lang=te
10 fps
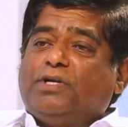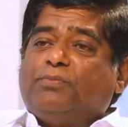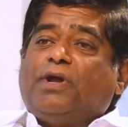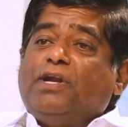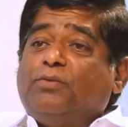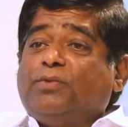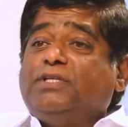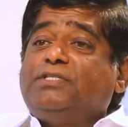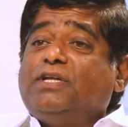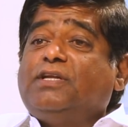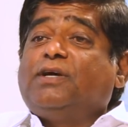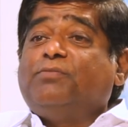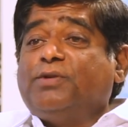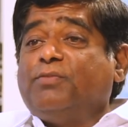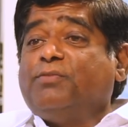పెట్టి పన్నెండు మంది స్టీరింగ్
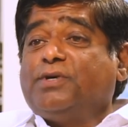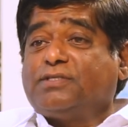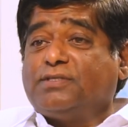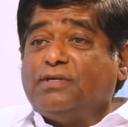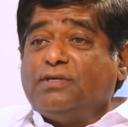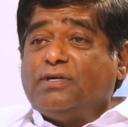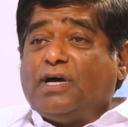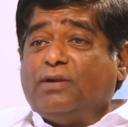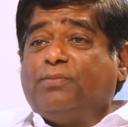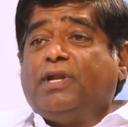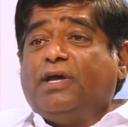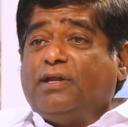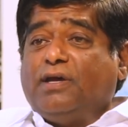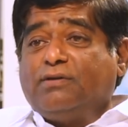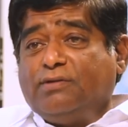కమిటీ మెంబర్స్ అలా
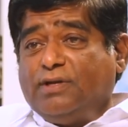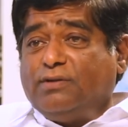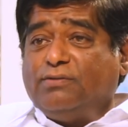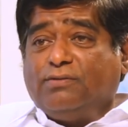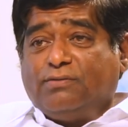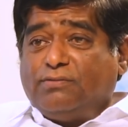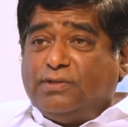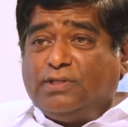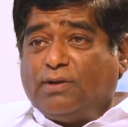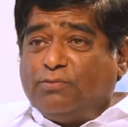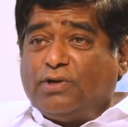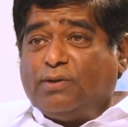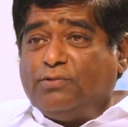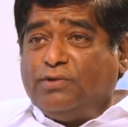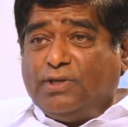బెలయ నాయకు నేను ఇద్దరం
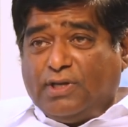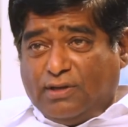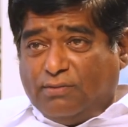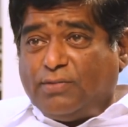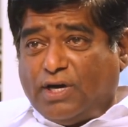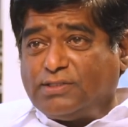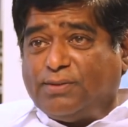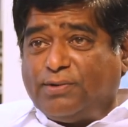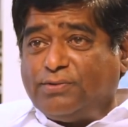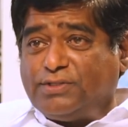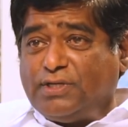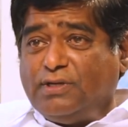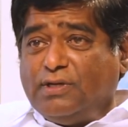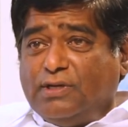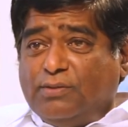ఉన్నాము ఈ మహాసభ నుంచి
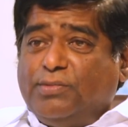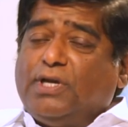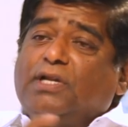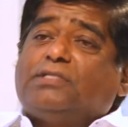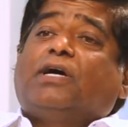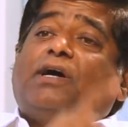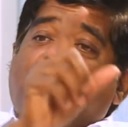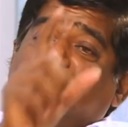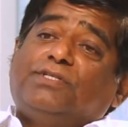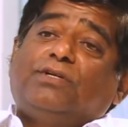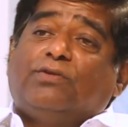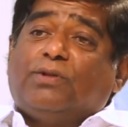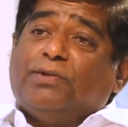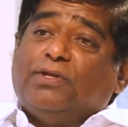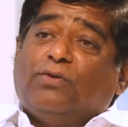మిగిలిన సంఘాల నుంచి
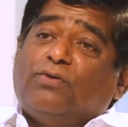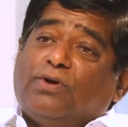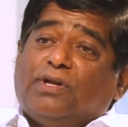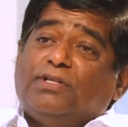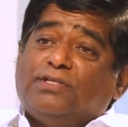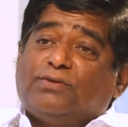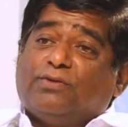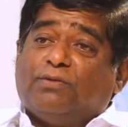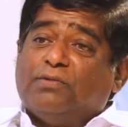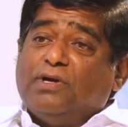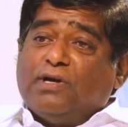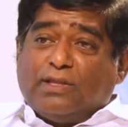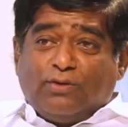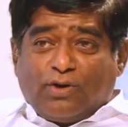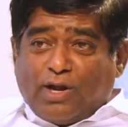కొంతమందిని ఒక్కొక్కరిని తీసుకున్నాం
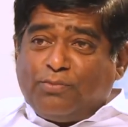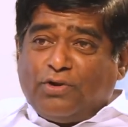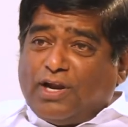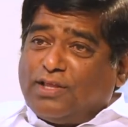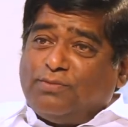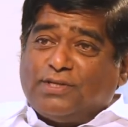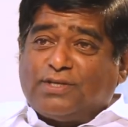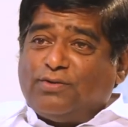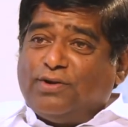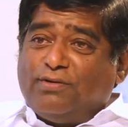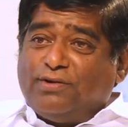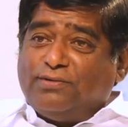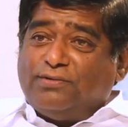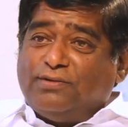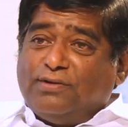అందులో రాపోల ఆనంద్ భాస్కర్ ఉండేవాడు